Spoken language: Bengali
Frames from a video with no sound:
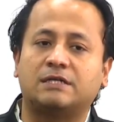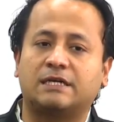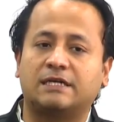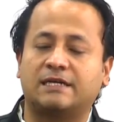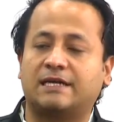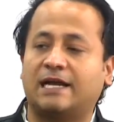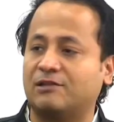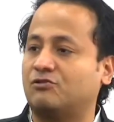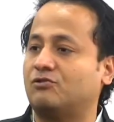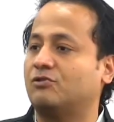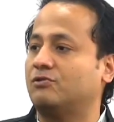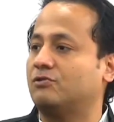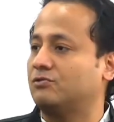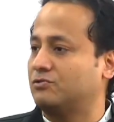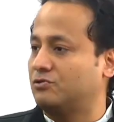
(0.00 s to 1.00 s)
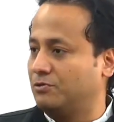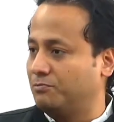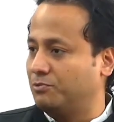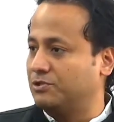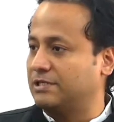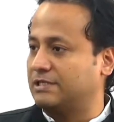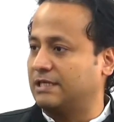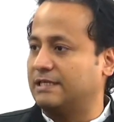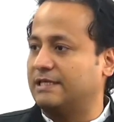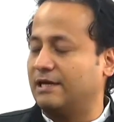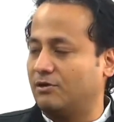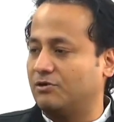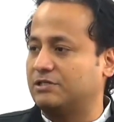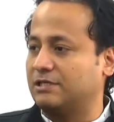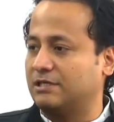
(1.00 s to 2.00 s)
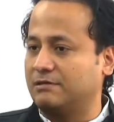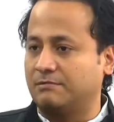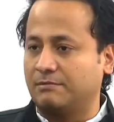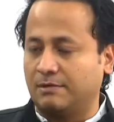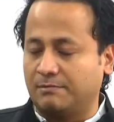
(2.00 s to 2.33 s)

সেখানে খাদ্য দ্রব্য যেটা দেওয়া হচ্ছে